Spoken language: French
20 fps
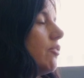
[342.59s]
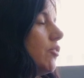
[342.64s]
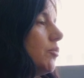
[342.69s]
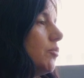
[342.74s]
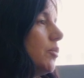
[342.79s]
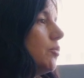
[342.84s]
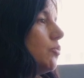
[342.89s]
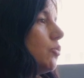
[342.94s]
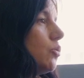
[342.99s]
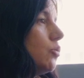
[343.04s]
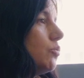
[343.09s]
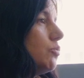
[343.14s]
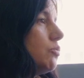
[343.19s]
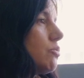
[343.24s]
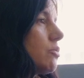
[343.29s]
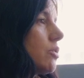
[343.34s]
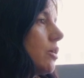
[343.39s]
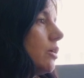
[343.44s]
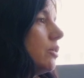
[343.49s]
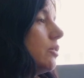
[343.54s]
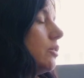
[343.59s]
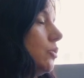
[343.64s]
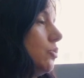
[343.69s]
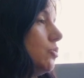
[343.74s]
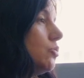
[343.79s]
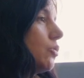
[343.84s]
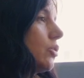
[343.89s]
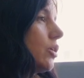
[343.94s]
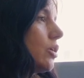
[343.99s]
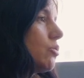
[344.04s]
avant même que le poussin
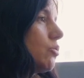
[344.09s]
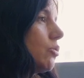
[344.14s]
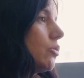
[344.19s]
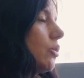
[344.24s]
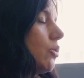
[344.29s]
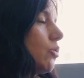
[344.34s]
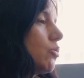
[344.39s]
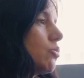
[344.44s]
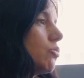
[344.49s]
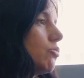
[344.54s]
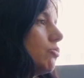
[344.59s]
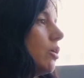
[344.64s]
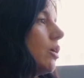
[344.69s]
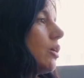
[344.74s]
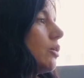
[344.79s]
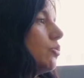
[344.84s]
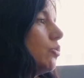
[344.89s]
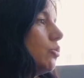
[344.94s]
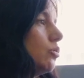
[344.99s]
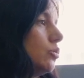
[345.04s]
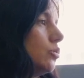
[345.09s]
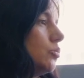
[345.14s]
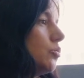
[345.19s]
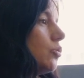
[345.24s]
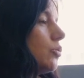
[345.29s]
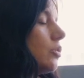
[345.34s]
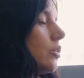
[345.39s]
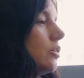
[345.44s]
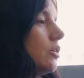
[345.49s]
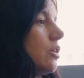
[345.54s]
n'ait eu l'occasion d'en recevoir et donc de
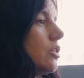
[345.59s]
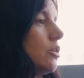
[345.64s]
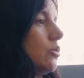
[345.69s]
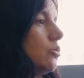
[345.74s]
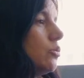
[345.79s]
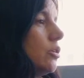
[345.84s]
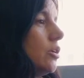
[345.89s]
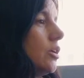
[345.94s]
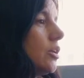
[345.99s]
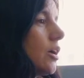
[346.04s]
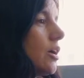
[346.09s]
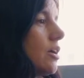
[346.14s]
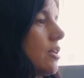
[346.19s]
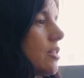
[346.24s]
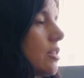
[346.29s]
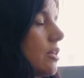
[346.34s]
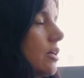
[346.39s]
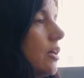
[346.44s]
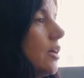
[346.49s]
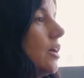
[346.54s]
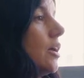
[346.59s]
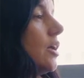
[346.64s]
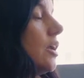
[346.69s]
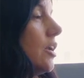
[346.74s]
montrer des signes de détresse.